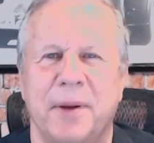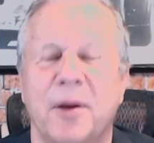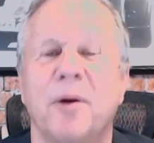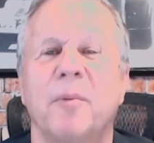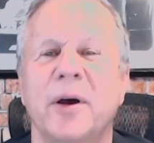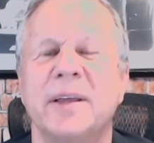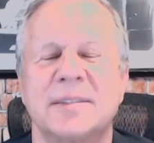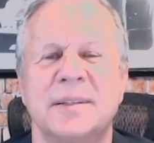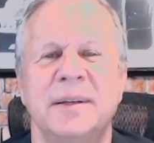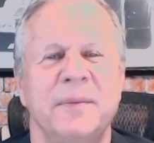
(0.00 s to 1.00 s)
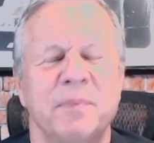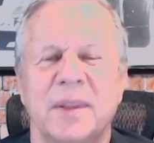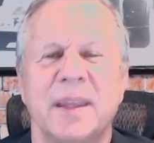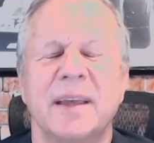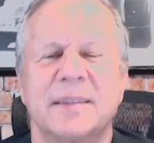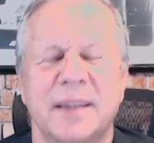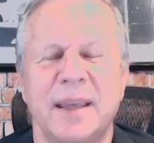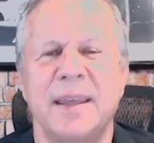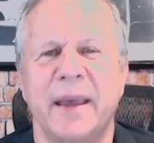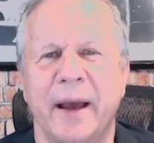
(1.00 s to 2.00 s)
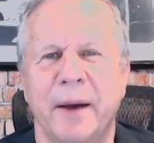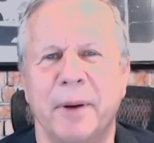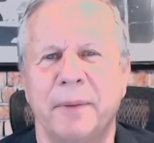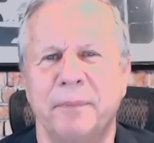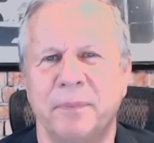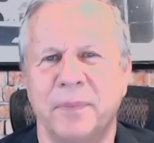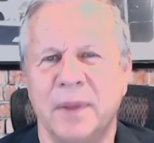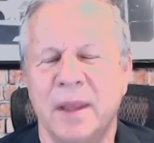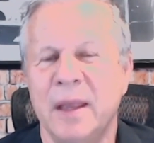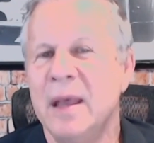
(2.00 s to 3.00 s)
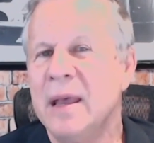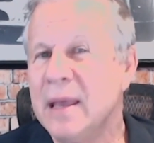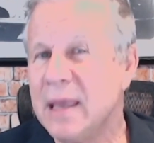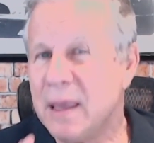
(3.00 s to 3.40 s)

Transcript: cómo es, y hasta ahí llegaba. Y